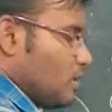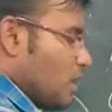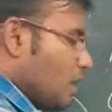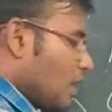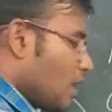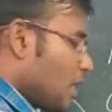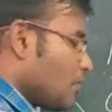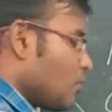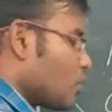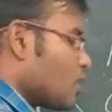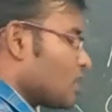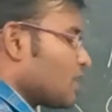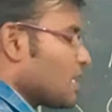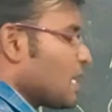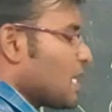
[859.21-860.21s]
अगर वो
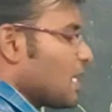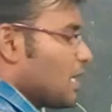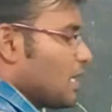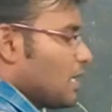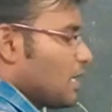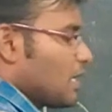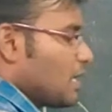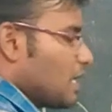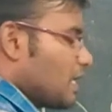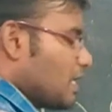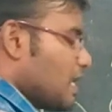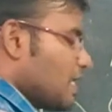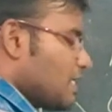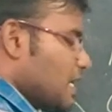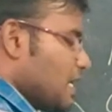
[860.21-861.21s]
कितना कर
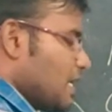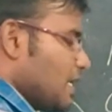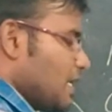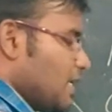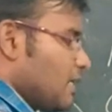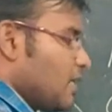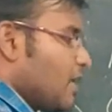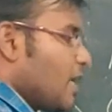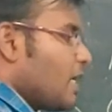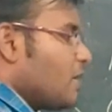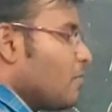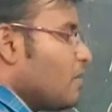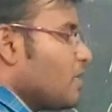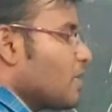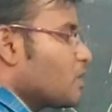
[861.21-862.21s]
दिया जाए टेन
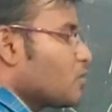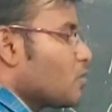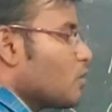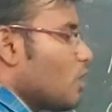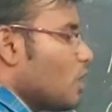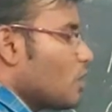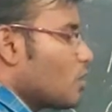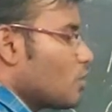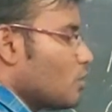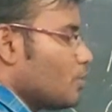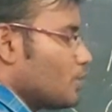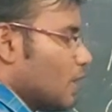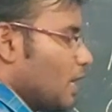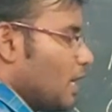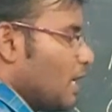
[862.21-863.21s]
मीटर जो लॉन्ग रोप
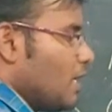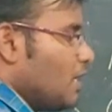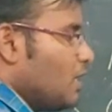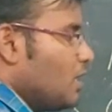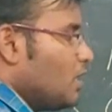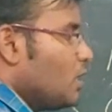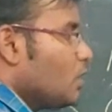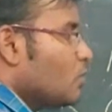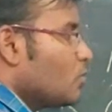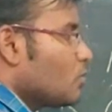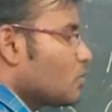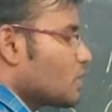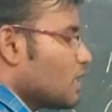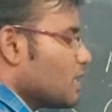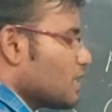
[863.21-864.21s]
था
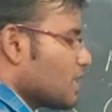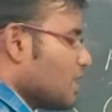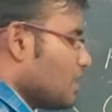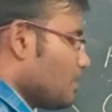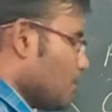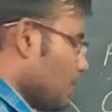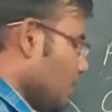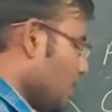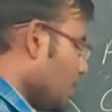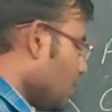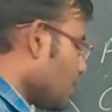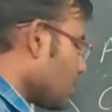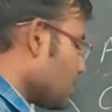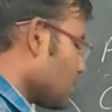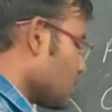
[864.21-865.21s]
उसके जगह पे
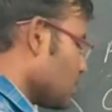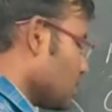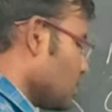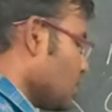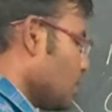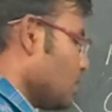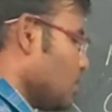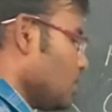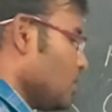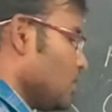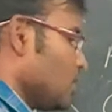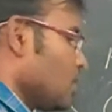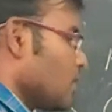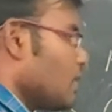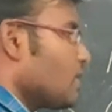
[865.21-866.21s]

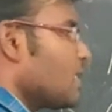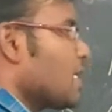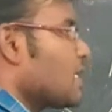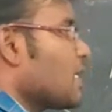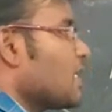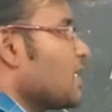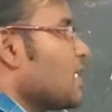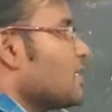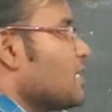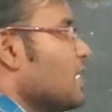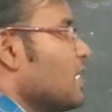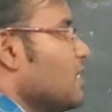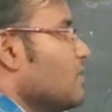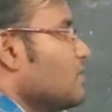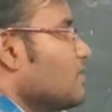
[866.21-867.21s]
कितना कर दिया जाए